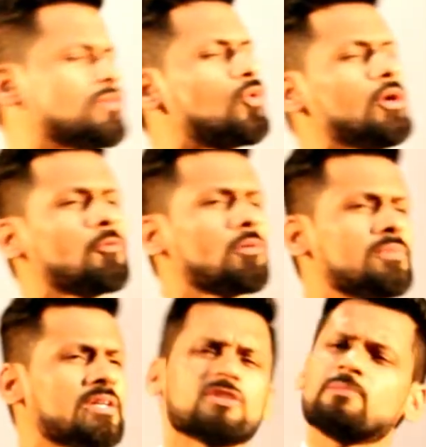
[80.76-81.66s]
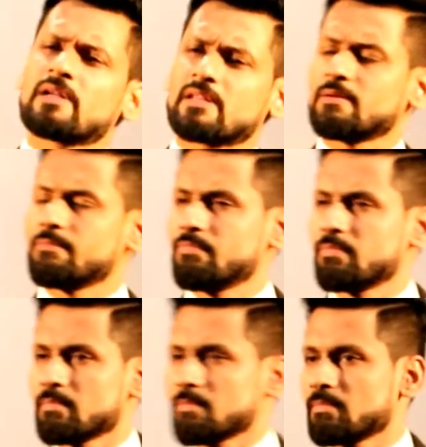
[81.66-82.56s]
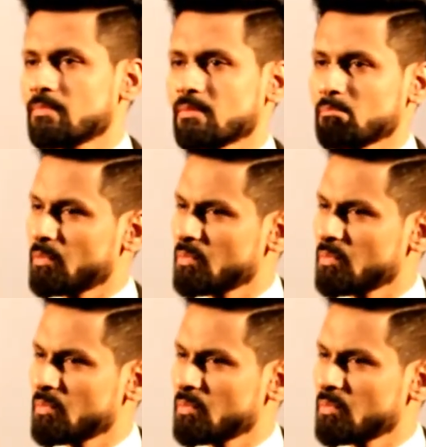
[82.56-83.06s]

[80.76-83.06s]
तो कोई प्रॉब्लम नहीं अच्छी बात है मैं